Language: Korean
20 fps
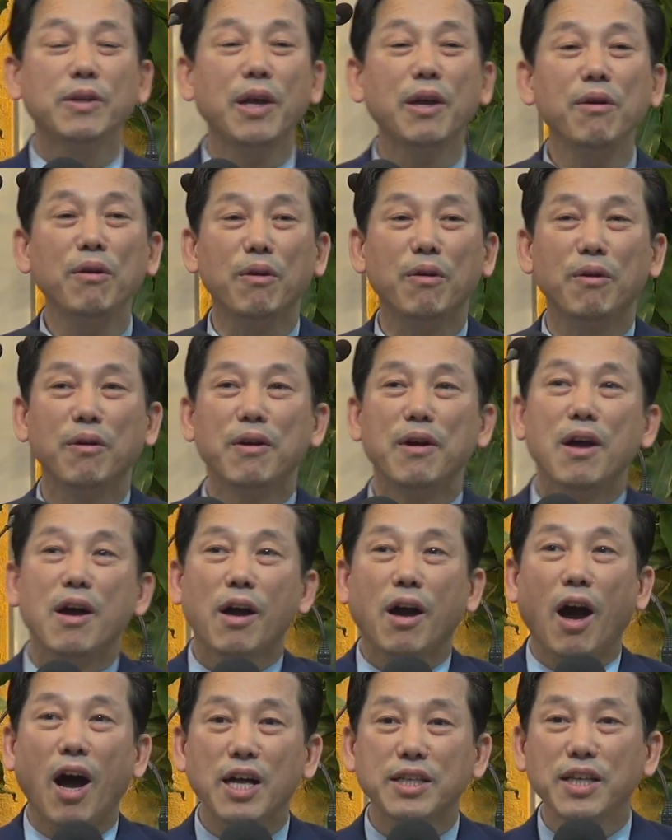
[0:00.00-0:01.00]
때요,
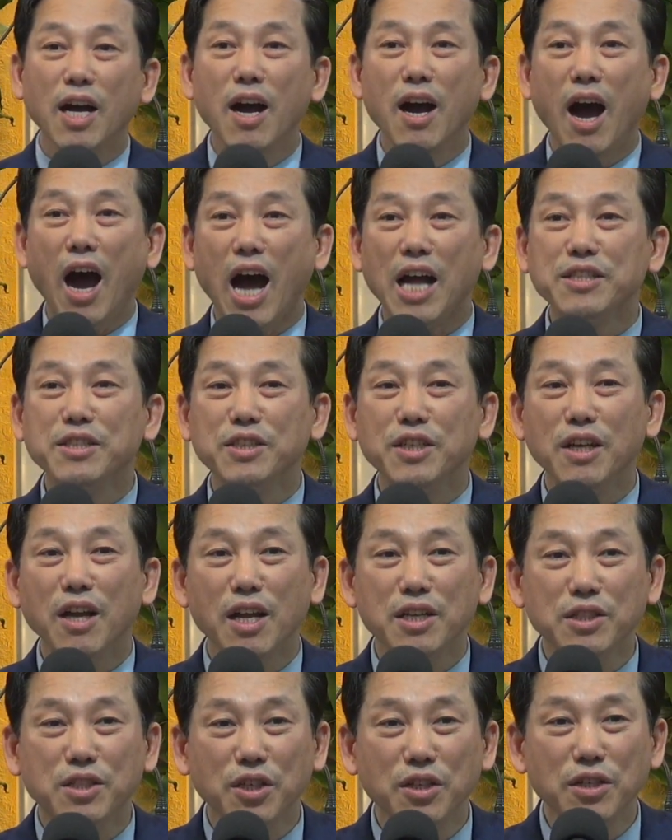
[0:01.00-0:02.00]
가장
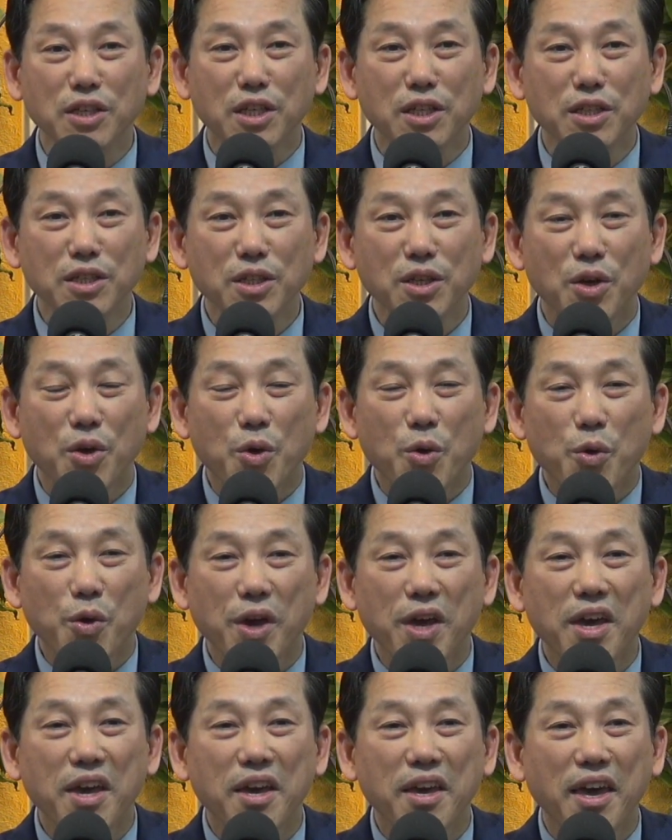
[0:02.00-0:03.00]
안전한 전이는
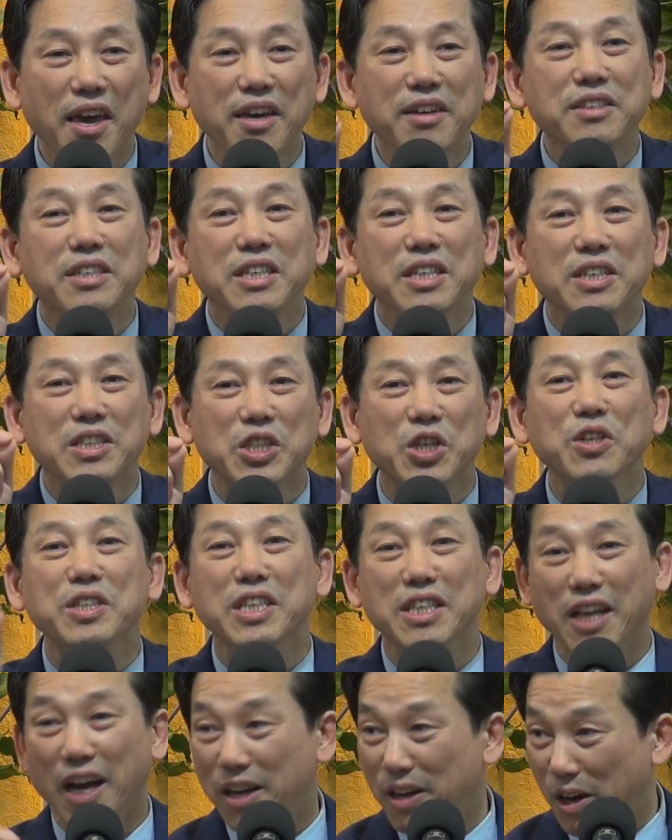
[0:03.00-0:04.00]
회개의
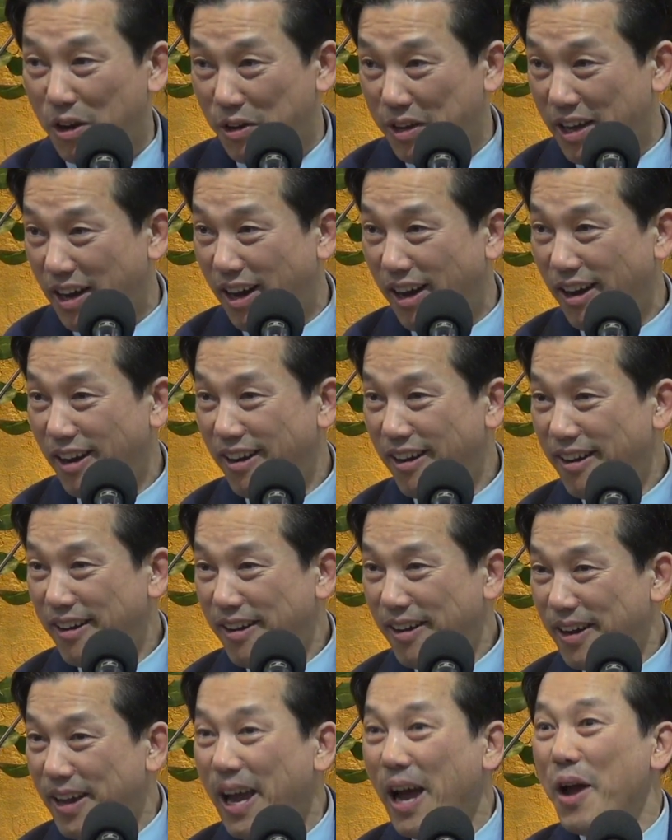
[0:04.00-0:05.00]
전이다. 할렐루야.
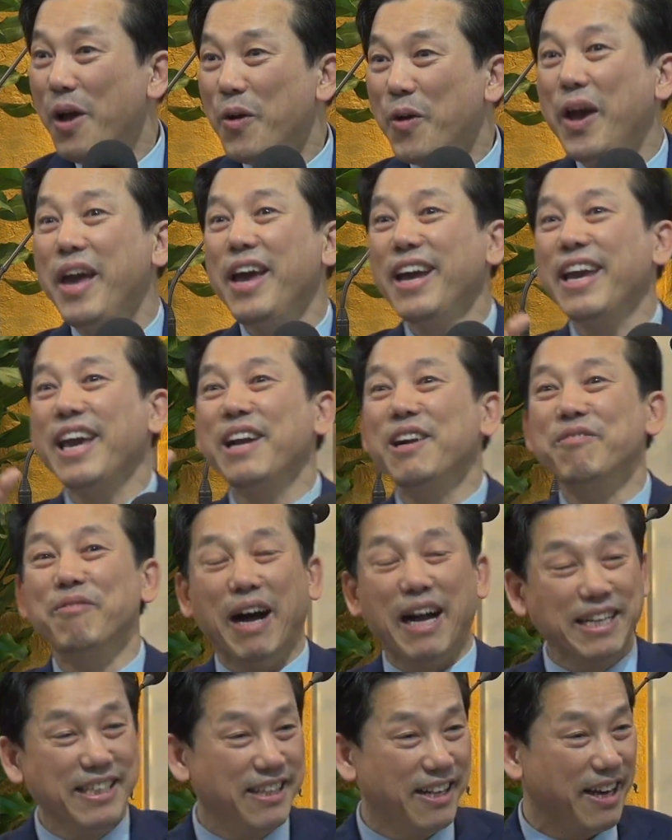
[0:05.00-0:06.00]
회개를
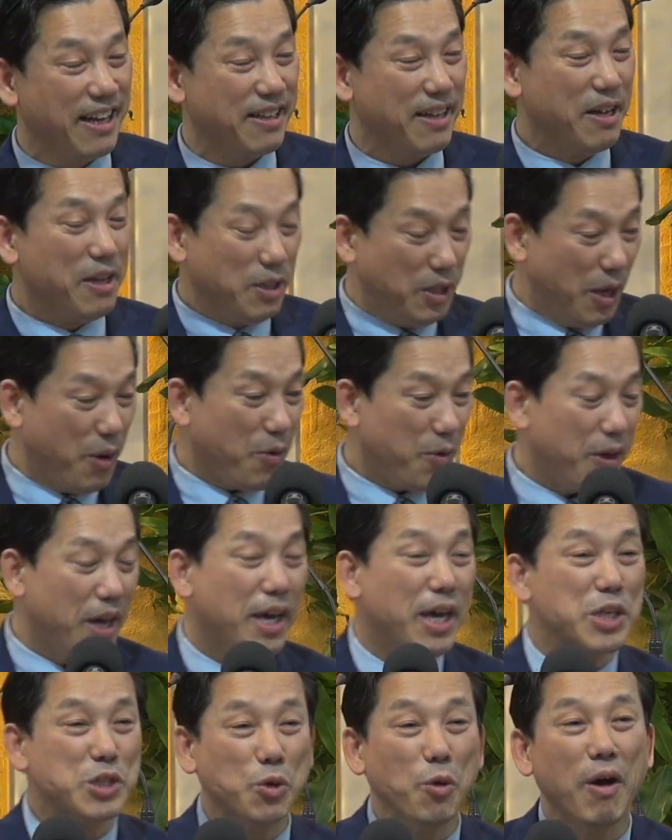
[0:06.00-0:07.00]
많이 드려야 돼. 근데
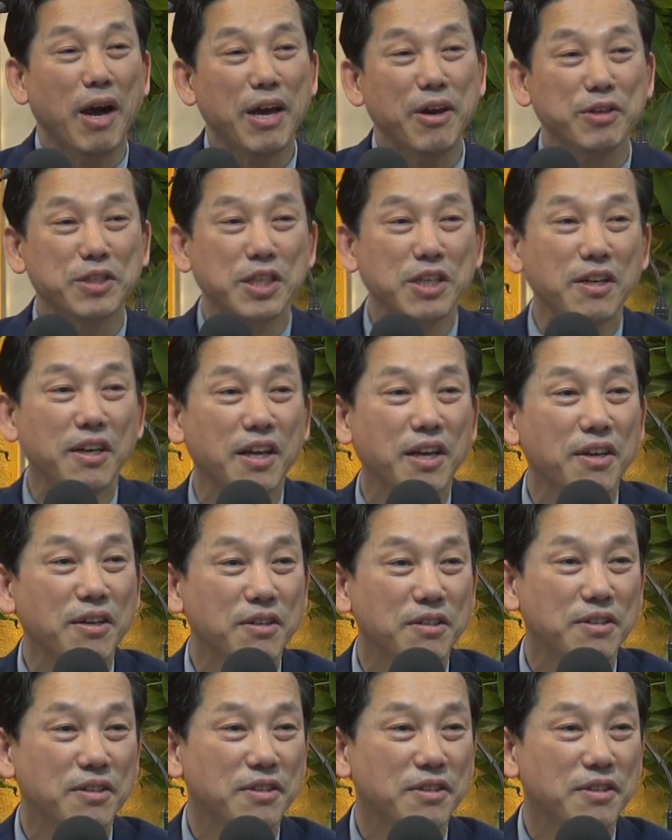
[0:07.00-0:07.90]
회개 좋아해요? 싫어해요?